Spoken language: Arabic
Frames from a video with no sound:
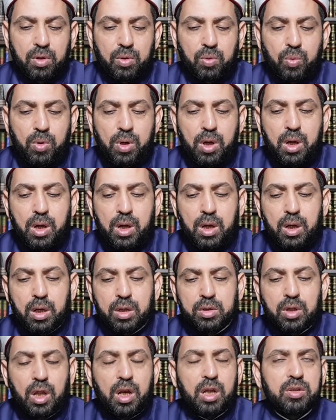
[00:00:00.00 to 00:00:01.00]

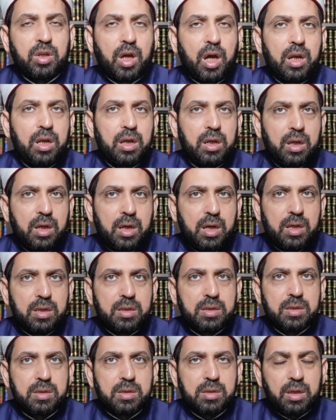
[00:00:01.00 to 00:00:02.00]
واختلط على
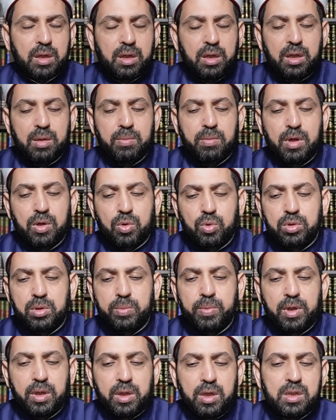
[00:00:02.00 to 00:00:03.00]
الناس حينما
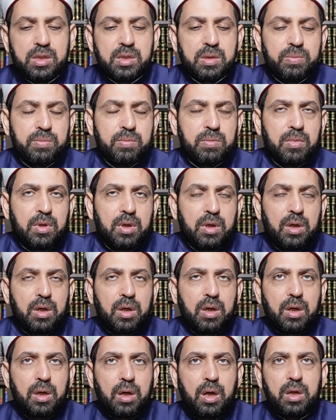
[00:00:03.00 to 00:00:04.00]
كتب الاسم
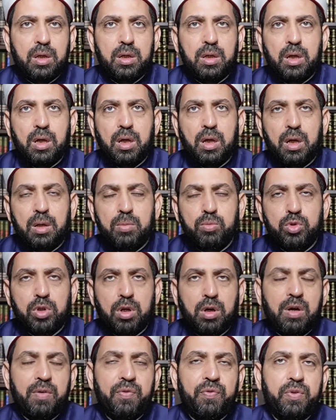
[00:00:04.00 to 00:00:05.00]
أن
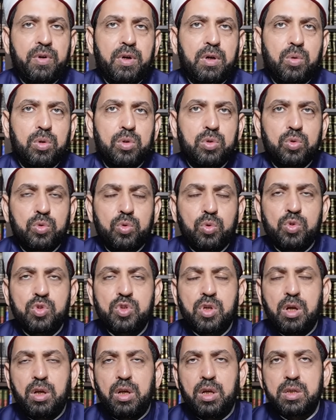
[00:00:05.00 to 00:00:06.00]
المتوفى هو الدكتور
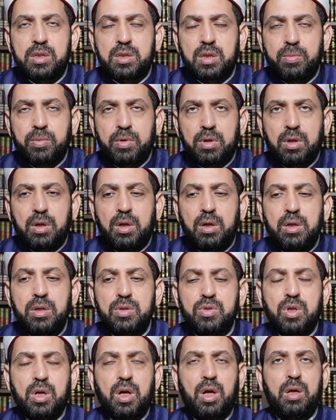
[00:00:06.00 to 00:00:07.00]
صالح
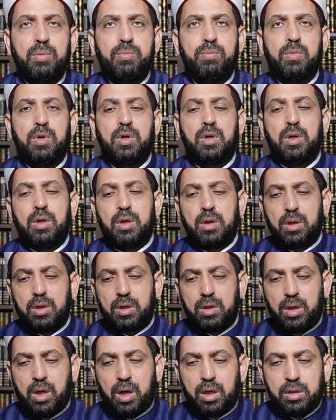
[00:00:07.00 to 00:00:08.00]
السمرائي صاحب
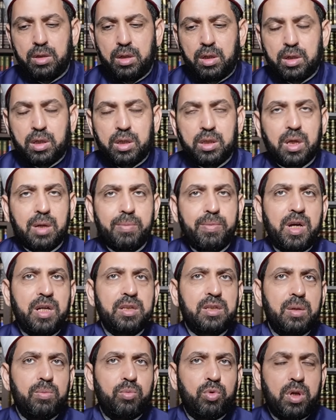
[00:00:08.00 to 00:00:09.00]
يعني
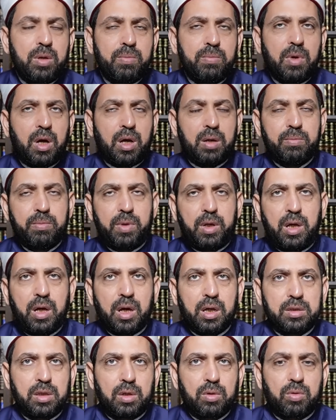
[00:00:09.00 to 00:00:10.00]
الكتابات المهمة عن
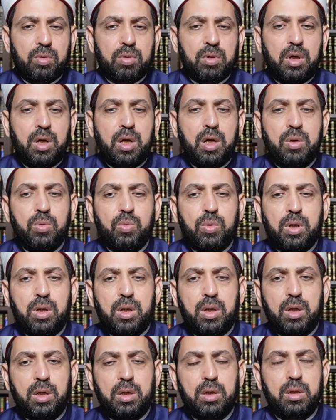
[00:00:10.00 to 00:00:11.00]
بلاغة القرآن
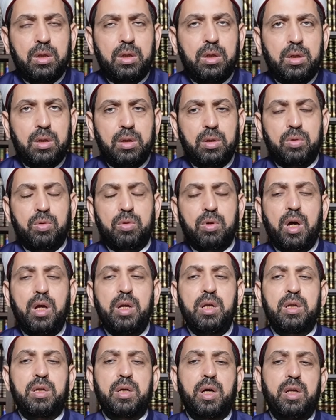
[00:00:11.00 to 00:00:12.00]

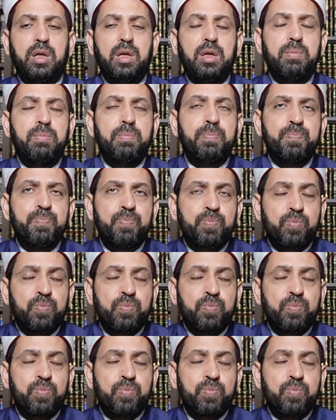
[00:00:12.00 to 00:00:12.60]
والقرآن الكريم